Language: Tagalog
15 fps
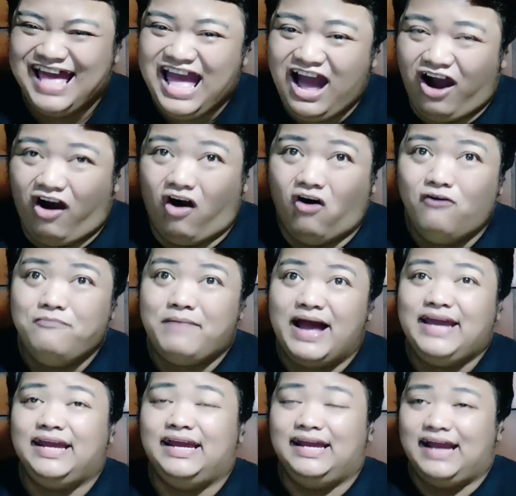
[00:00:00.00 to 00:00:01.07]
Oh
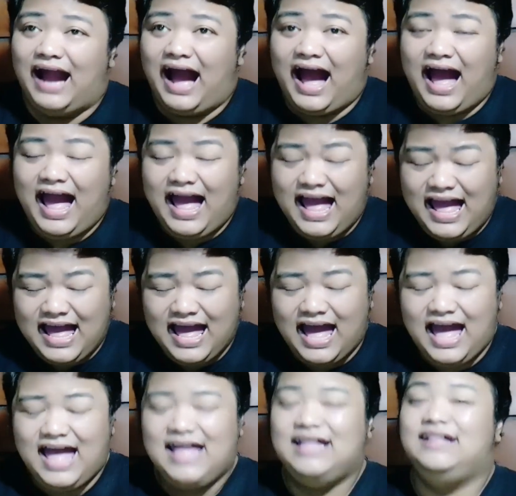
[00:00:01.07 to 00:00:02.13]
my
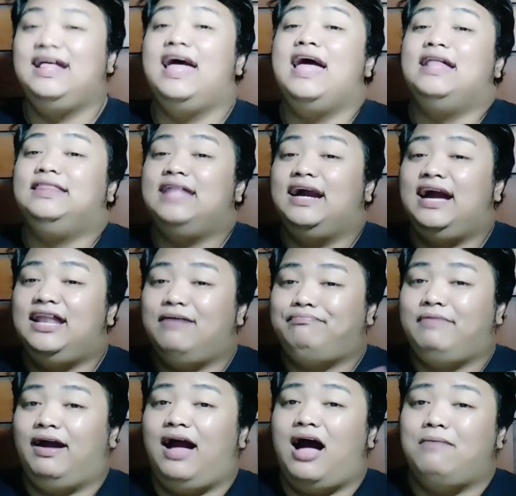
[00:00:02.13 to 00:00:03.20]
God! Naganap
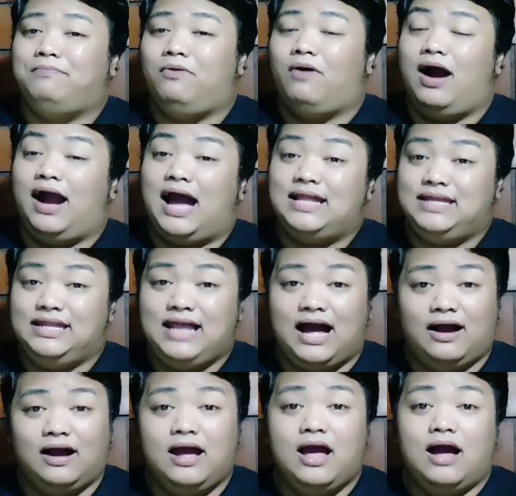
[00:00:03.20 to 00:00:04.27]
na nga po ang
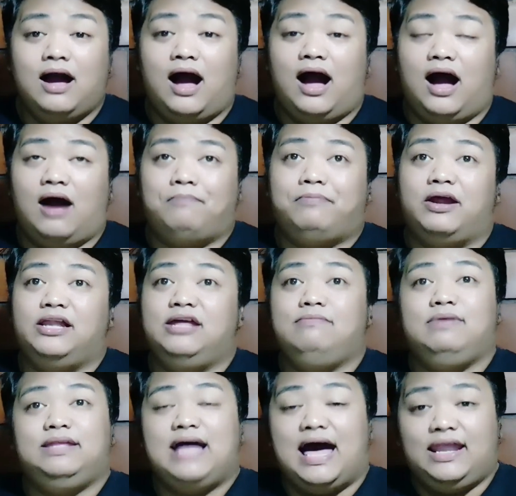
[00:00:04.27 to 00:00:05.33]
kanilang uh,
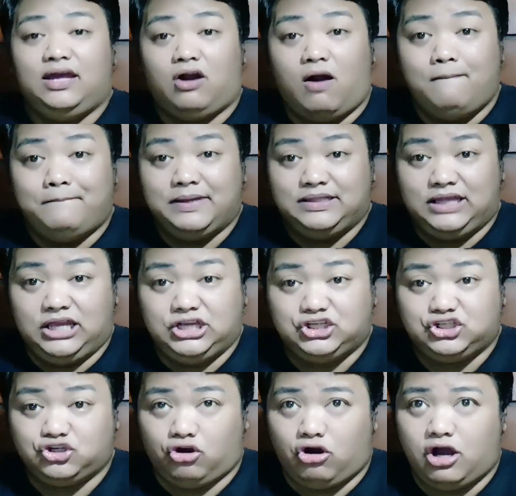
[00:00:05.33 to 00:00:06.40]
preliminary
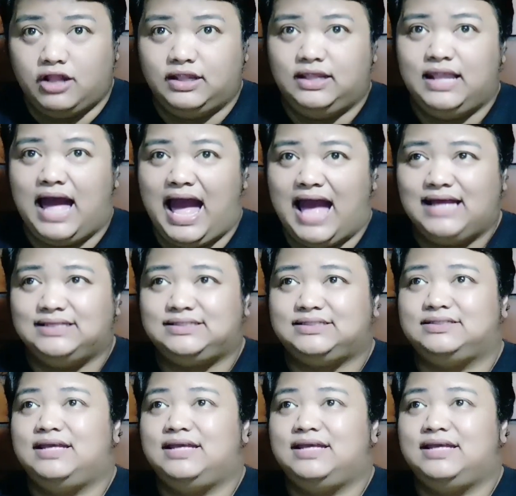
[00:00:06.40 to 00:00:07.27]
competition last